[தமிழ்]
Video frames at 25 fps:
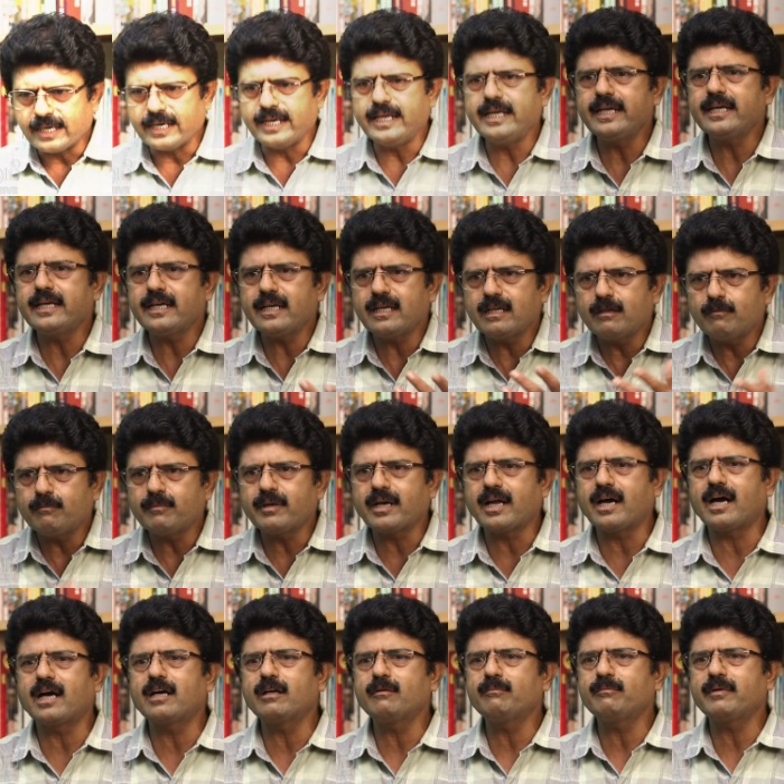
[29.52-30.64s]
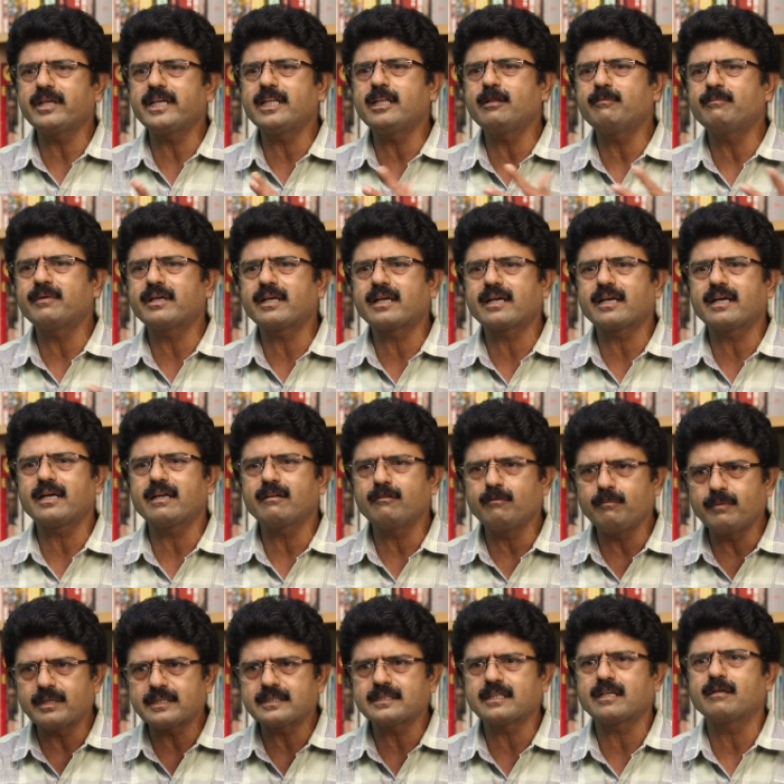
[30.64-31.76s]
நீங்களும் நானும் நீதிமன்றங்களை
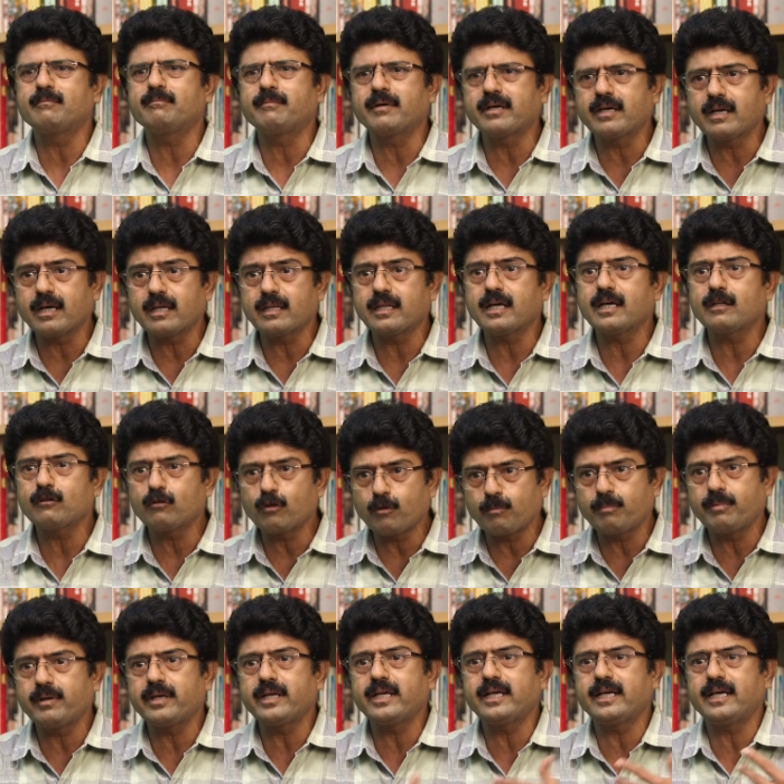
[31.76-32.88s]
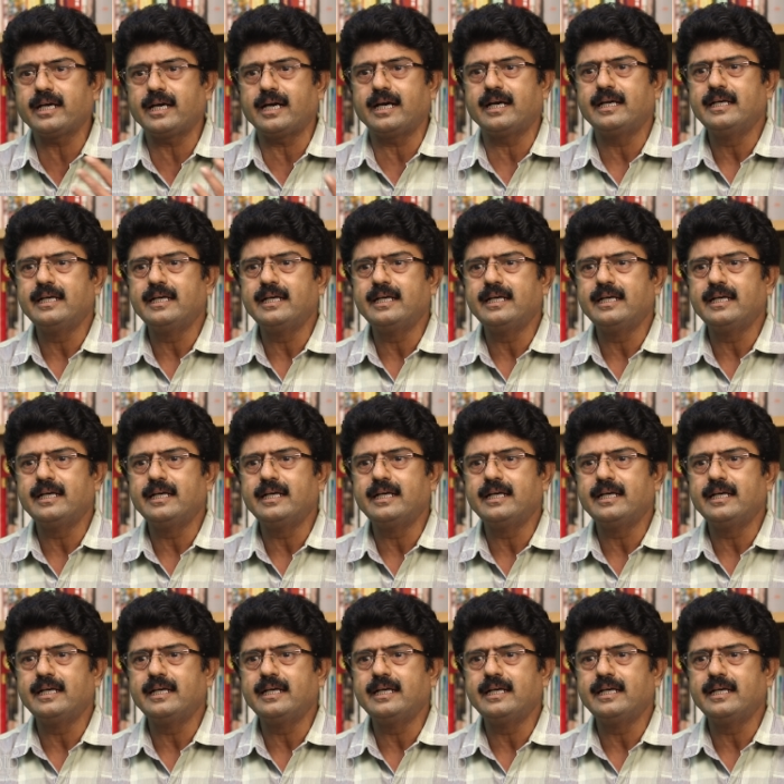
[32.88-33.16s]
விமர்சனம் பண்ணாதான் அது ஒரு பெரிய